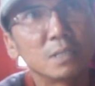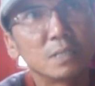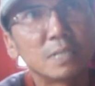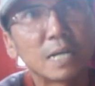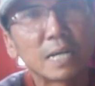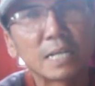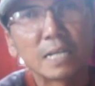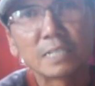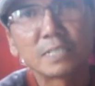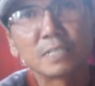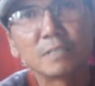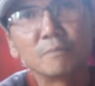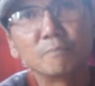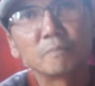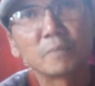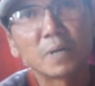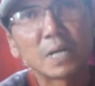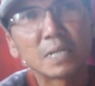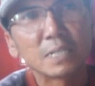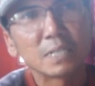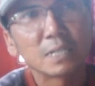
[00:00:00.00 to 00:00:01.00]
daya
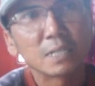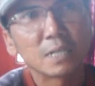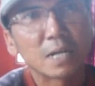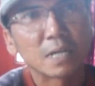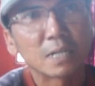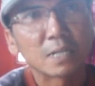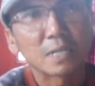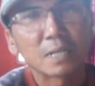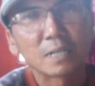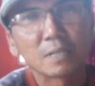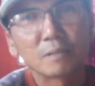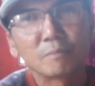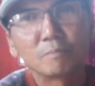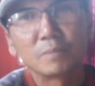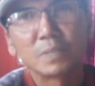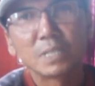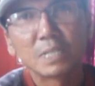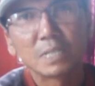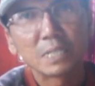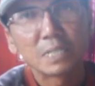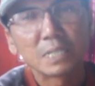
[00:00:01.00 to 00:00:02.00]
simpan agar
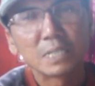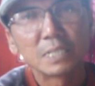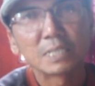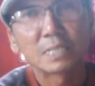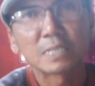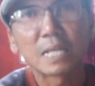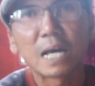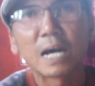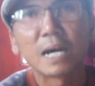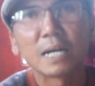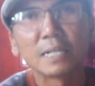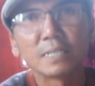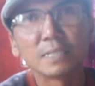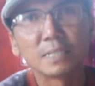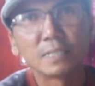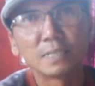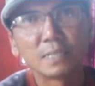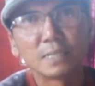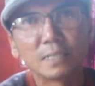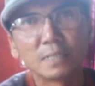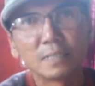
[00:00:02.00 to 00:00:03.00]
lebih
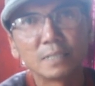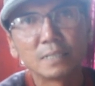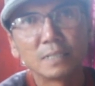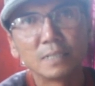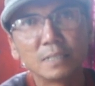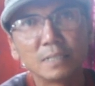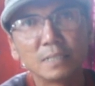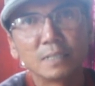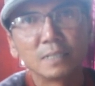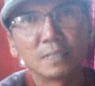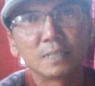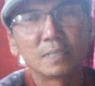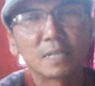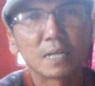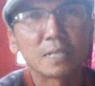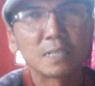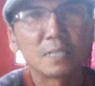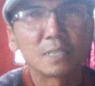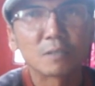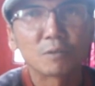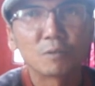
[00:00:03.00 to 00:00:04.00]
tahan
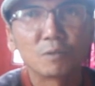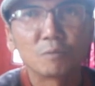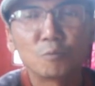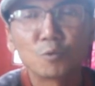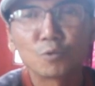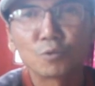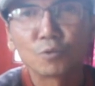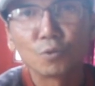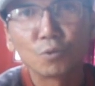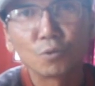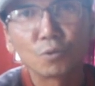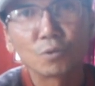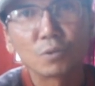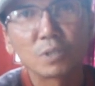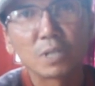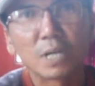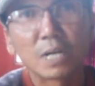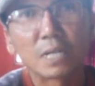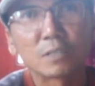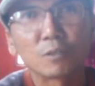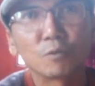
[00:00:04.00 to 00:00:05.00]
dari buah busuk
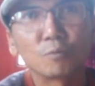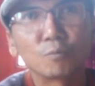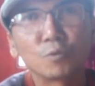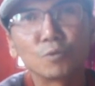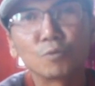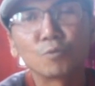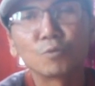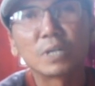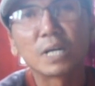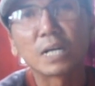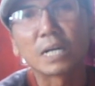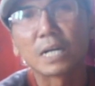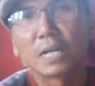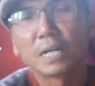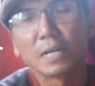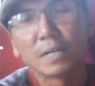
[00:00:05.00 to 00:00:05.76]
atau penggunaan.